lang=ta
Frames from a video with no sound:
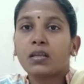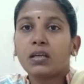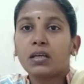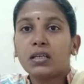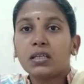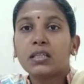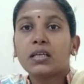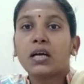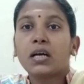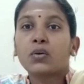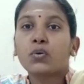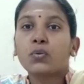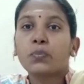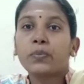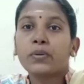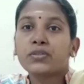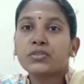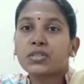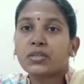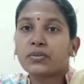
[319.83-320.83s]
இது
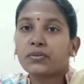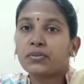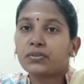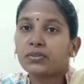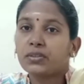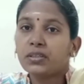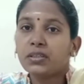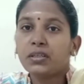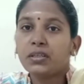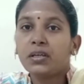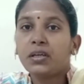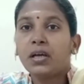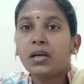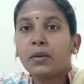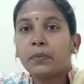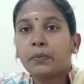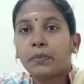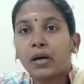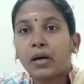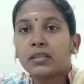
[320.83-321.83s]
அக்குபங்க்சரை வந்து
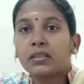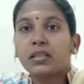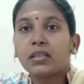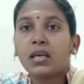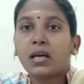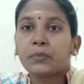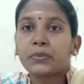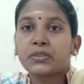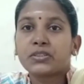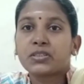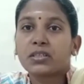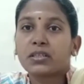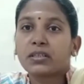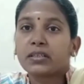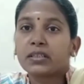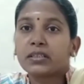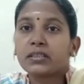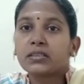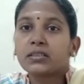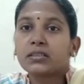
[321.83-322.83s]
மாற்றி அமைச்சாங்க